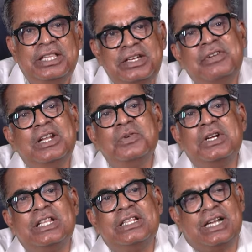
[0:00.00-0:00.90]
இது இவ்வளவு
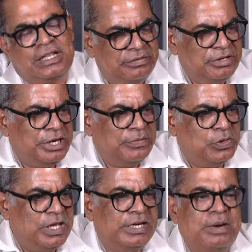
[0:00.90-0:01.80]
நடந்திருக்கு அந்த விஏஓ
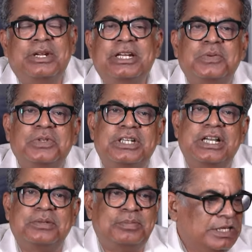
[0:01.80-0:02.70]
தான் கம்ப்ளைண்ட்
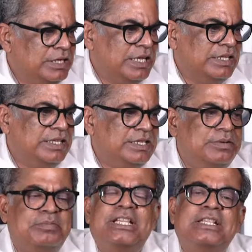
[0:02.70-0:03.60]
கொடுத்துருக்காரு பதினெட்டாம் தேதி
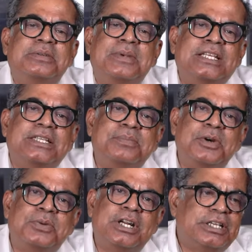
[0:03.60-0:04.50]
மதியத்துக்கு மேலே
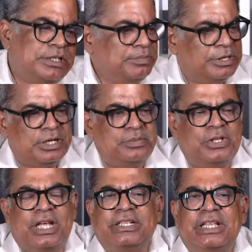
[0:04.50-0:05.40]
சம்பவம் நடக்குது
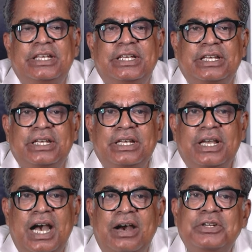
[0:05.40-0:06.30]
பத்தொன்பதாம் தேதி
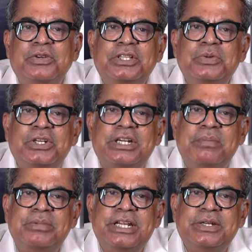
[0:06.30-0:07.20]
அவர் வந்து ஒரு
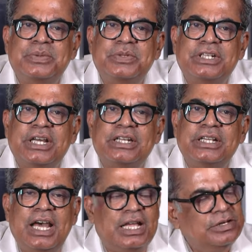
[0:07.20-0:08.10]
கம்ப்ளைண்ட்
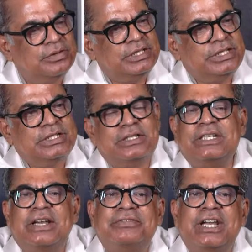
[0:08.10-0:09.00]
கொடுக்குறாரு அதை
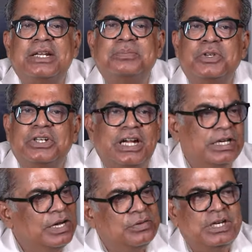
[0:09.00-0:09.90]
வச்சுக்கிட்டு எஃப்ஐஆர்
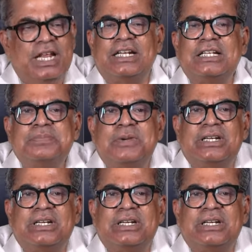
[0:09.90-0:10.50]
போடுறாங்க அவங்கள அரெஸ்ட்